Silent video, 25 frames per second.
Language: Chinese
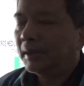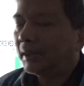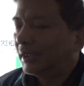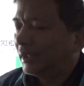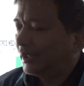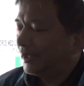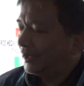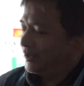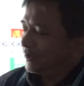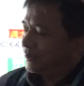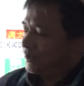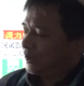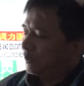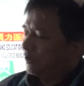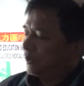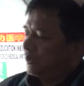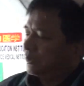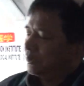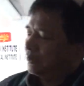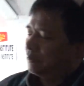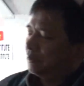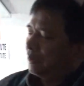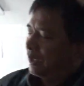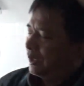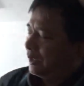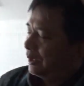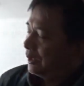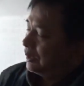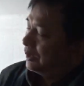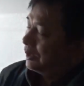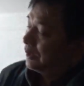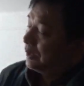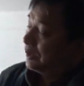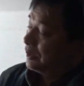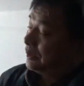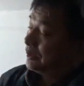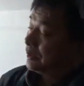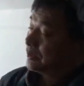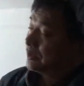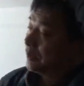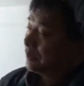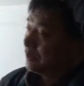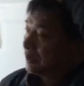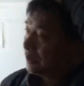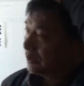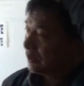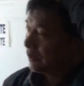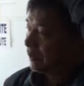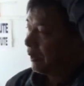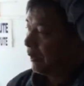哎，头顶痛啊！哎，头
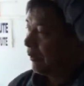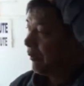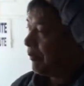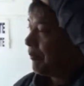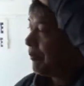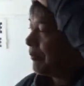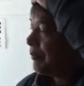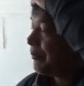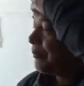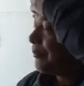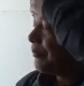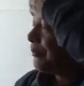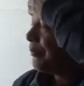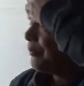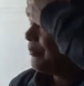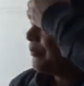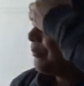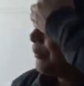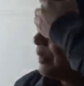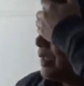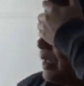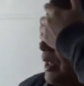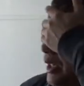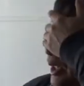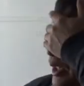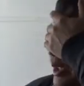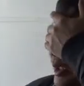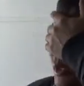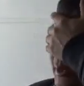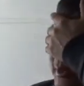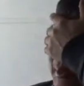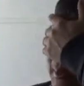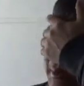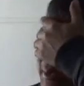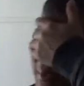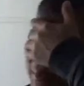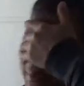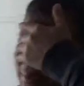顶痛啊！哎，现在